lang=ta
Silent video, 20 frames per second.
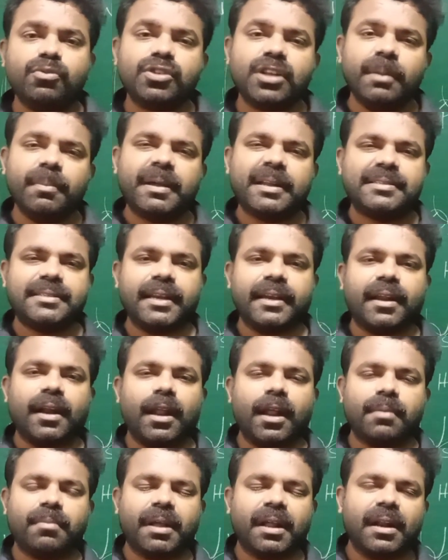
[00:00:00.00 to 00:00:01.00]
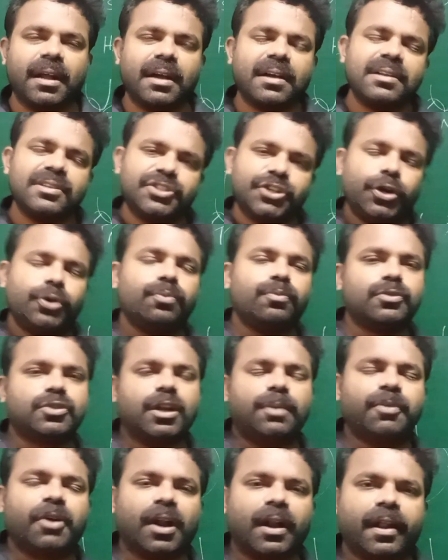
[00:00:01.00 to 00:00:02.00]
முஸ்லீம் கிறிஸ்டின் கல்யாணம் பண்ணிக்கலாம் கிறிஸ்டினும்
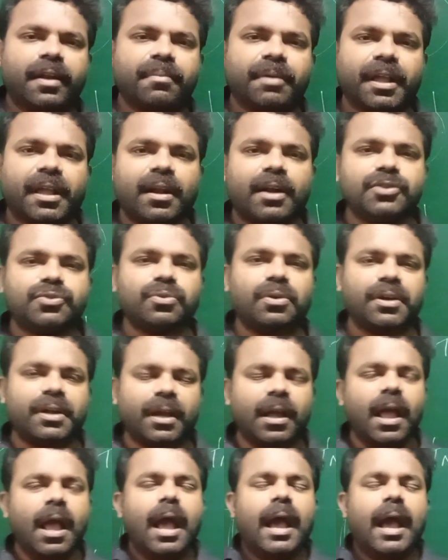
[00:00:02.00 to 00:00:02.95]
முஸ்லீமும் கல்யாணம் பண்ணிக்கலாம்னு சொல்லிட்டு